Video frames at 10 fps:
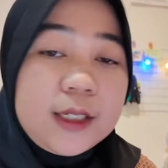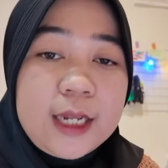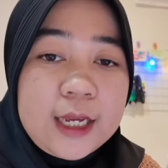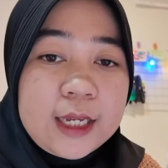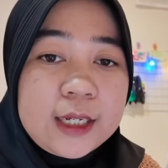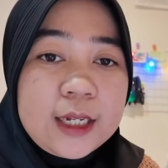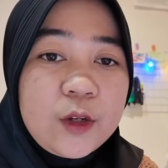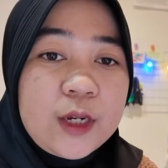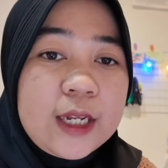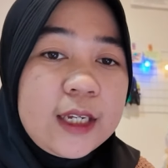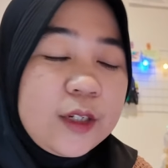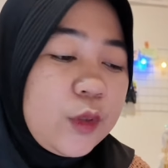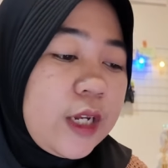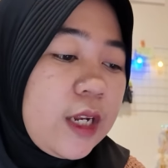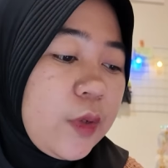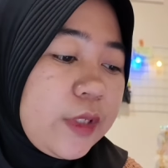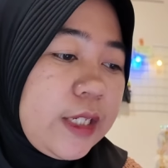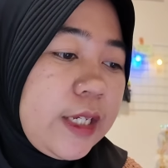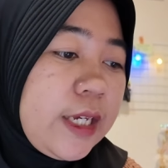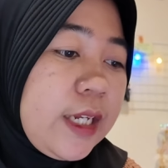nah kalau kalian udah
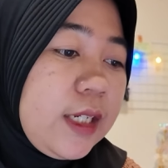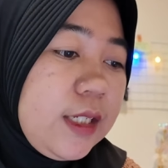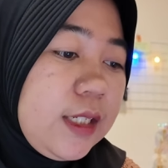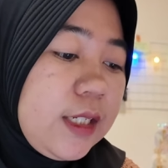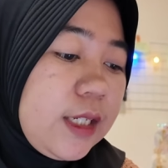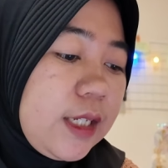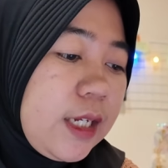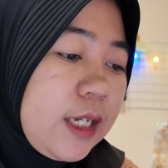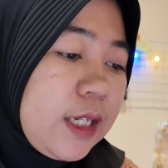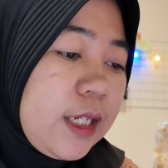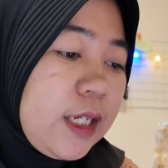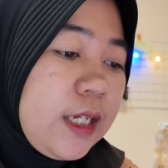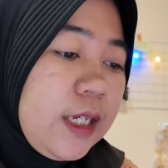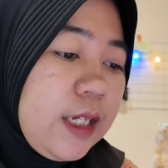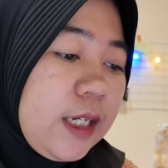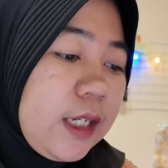login ini